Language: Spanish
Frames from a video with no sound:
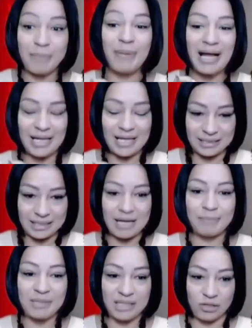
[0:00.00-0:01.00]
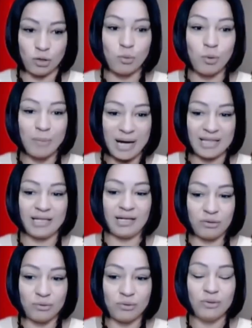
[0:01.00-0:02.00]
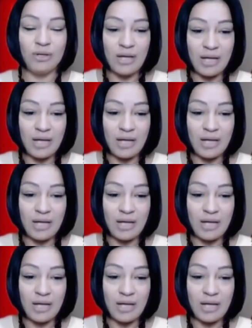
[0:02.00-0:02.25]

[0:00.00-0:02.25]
Me, parece a mí como eh. madre, ¿no?